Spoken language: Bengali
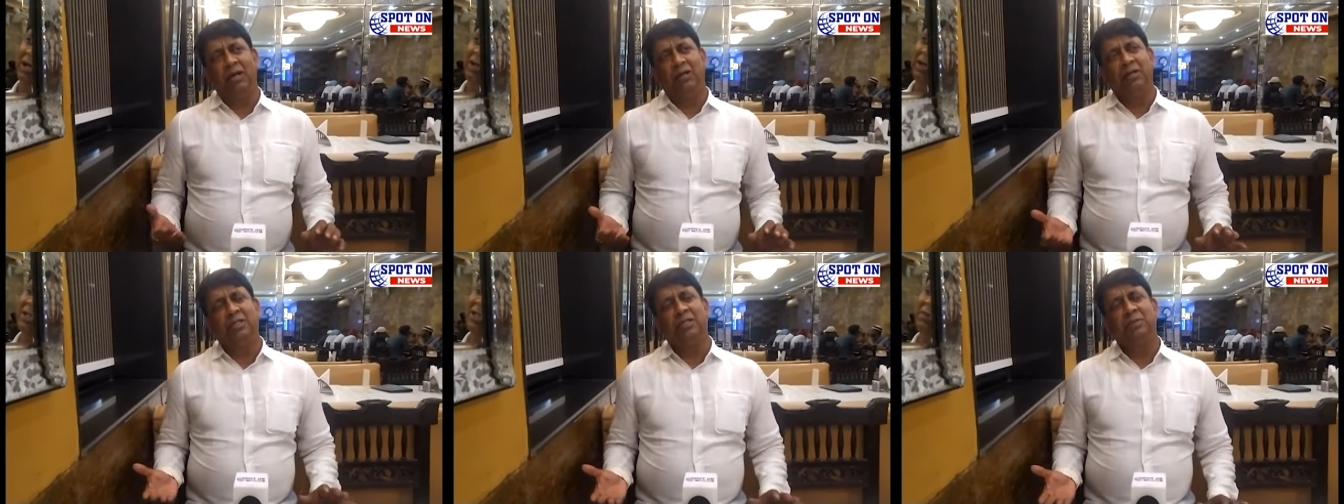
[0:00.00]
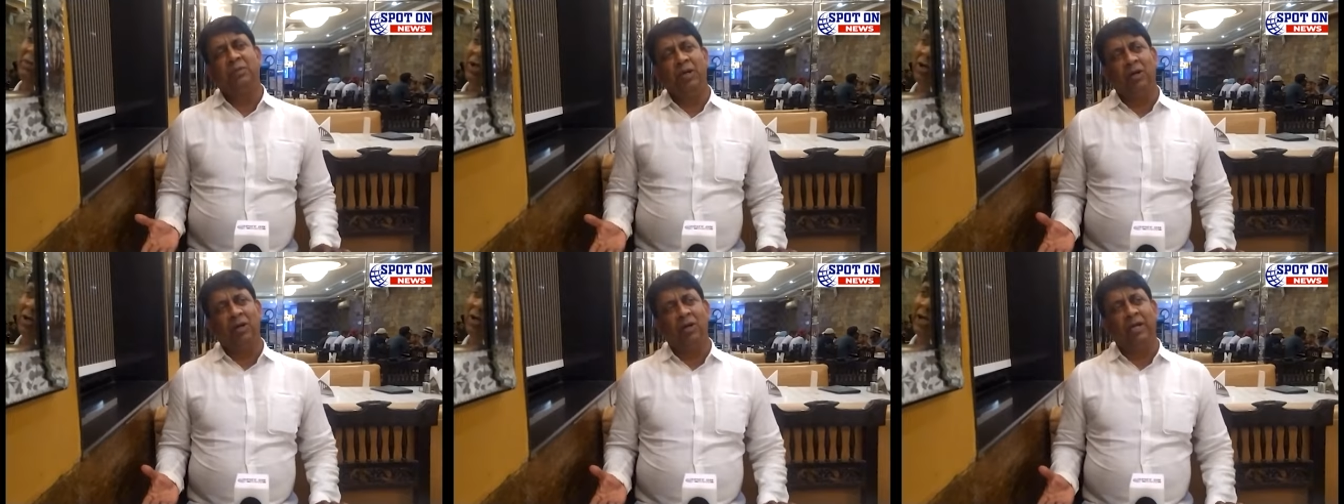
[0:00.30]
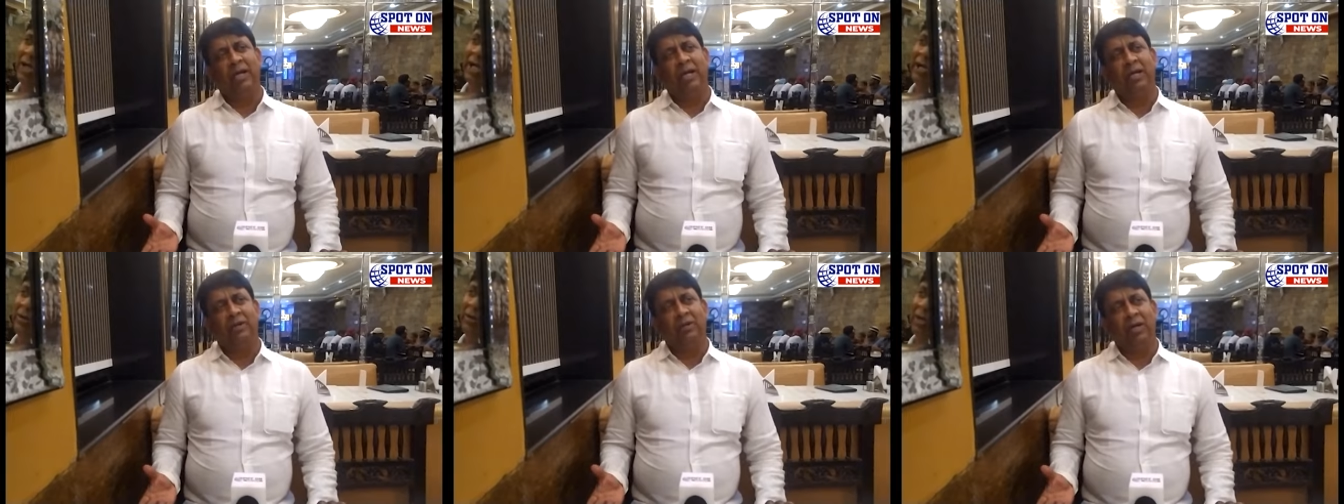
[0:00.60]
ইস্ট
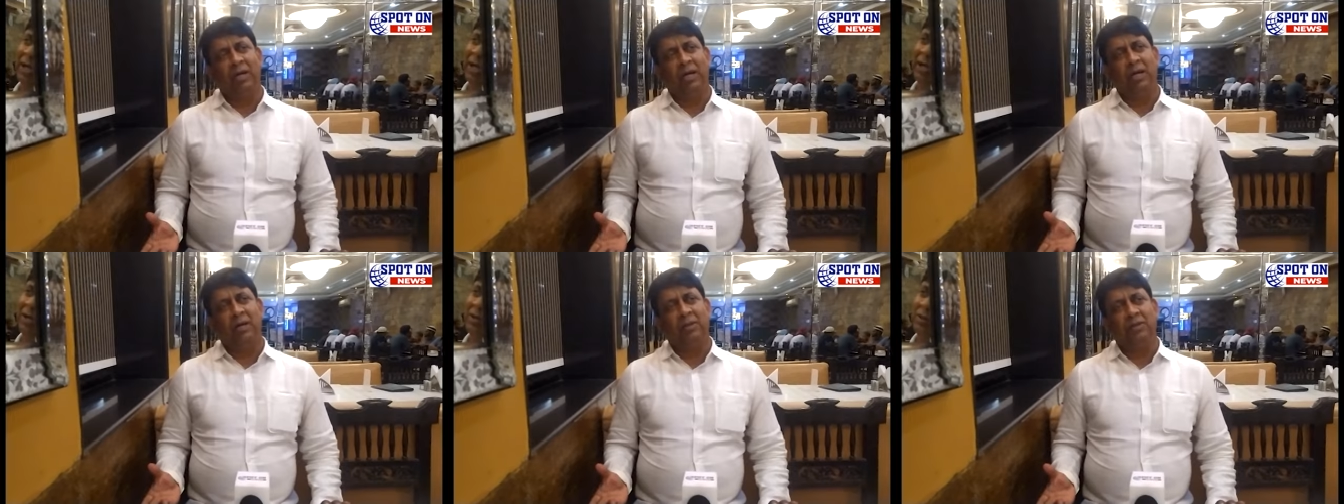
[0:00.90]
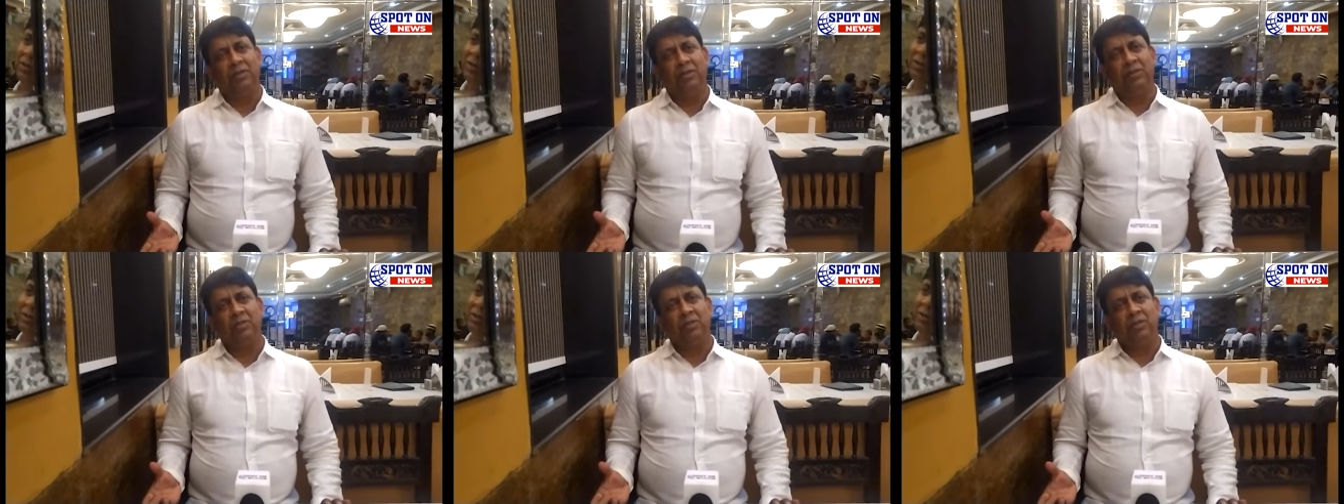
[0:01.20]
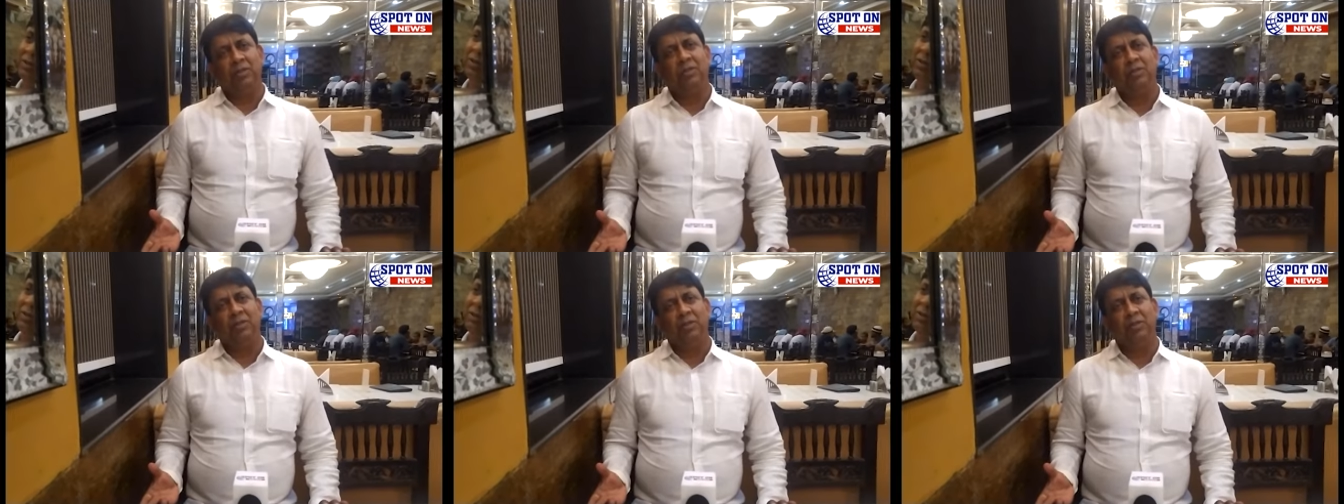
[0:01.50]
বেঙ্গলের
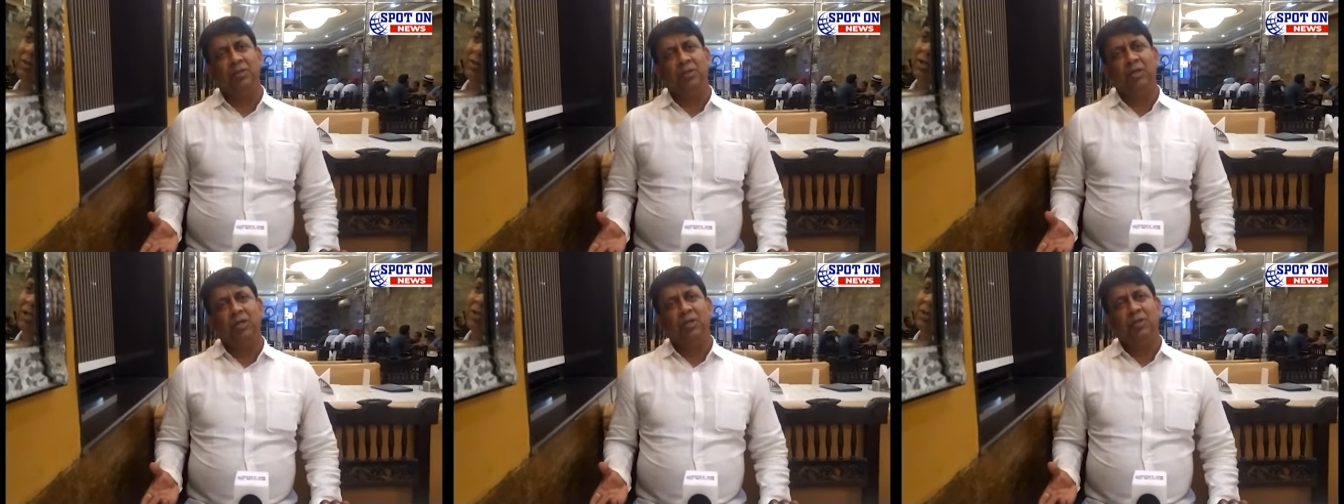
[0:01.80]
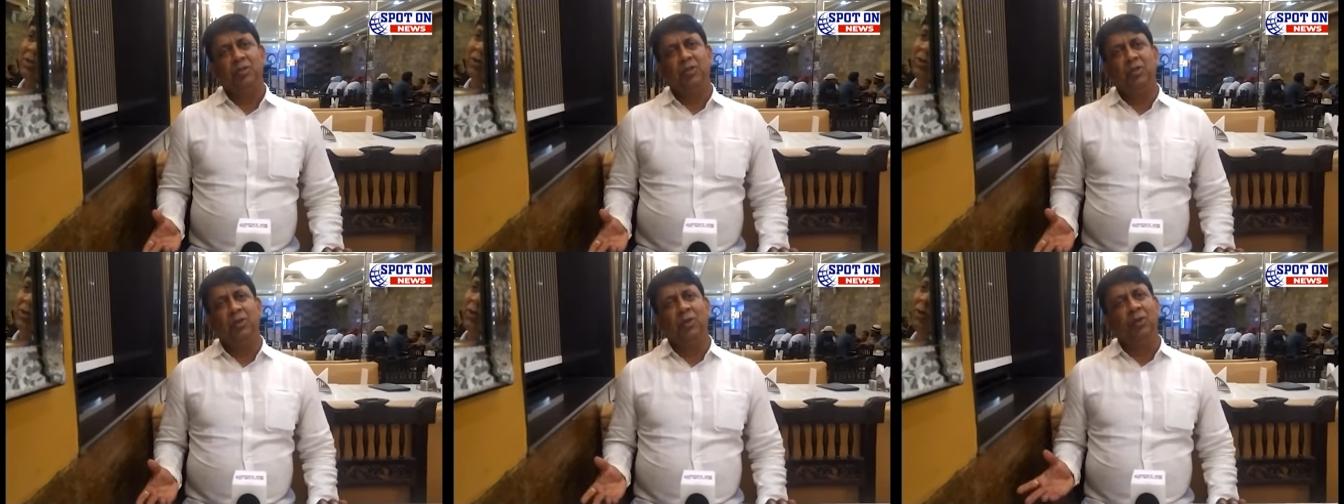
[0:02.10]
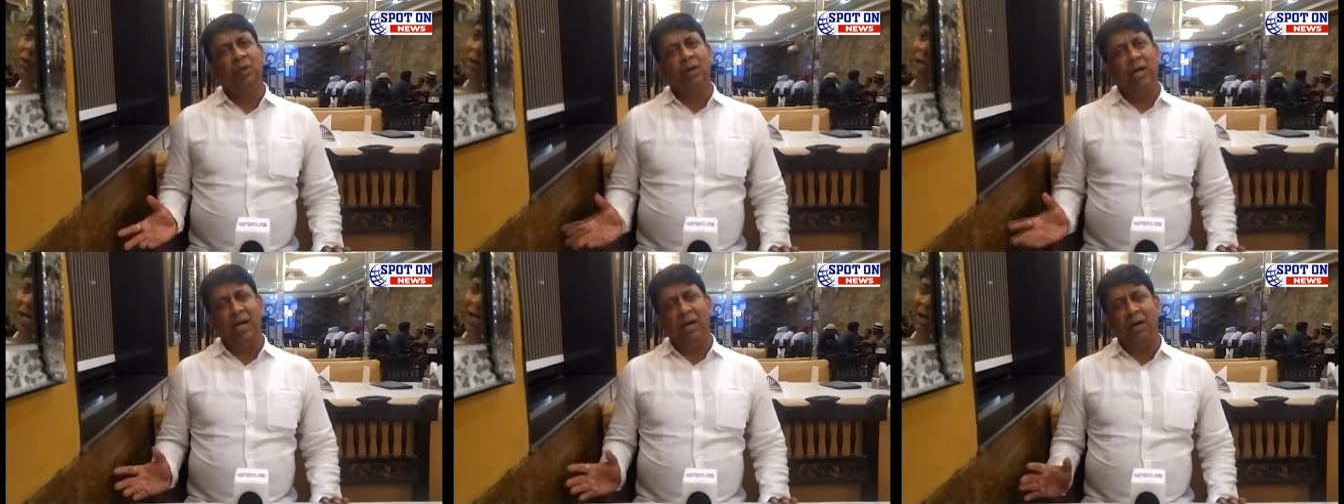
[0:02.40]

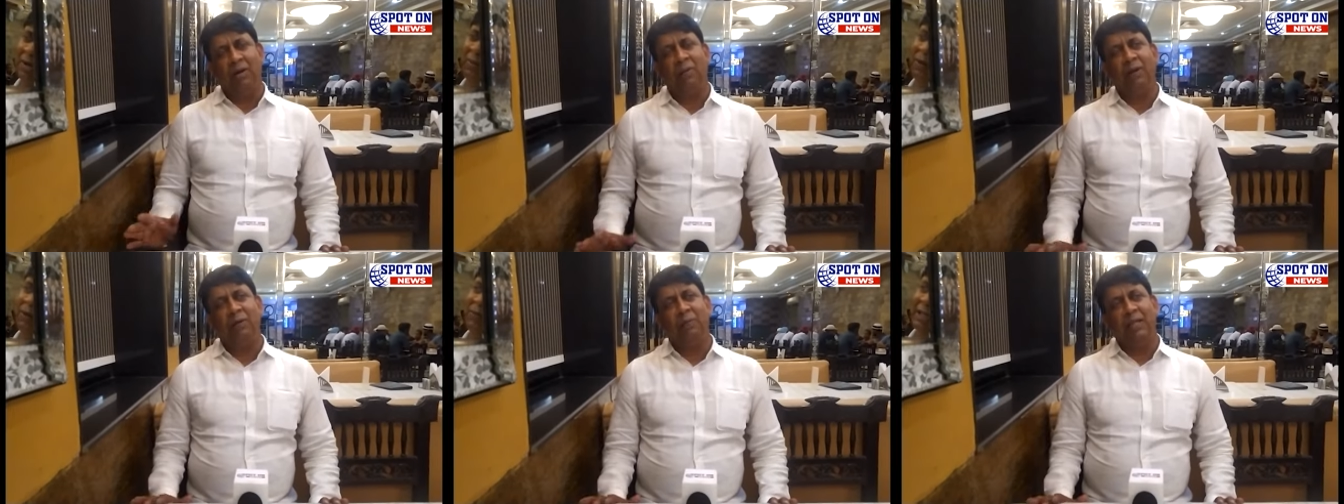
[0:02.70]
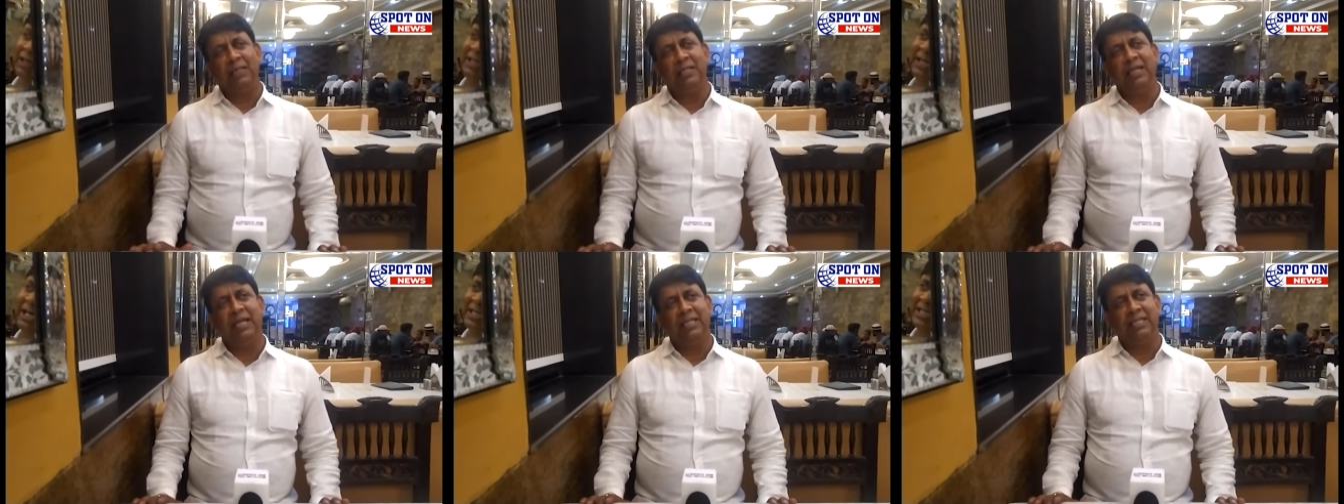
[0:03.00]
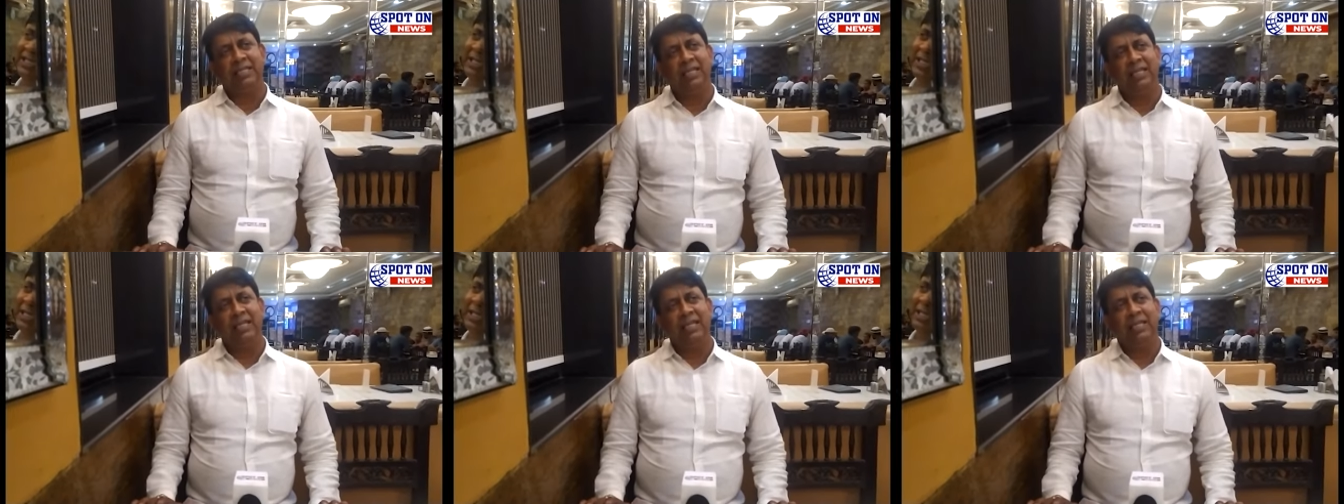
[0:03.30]
চুনুঙ্গা বাদ গেছে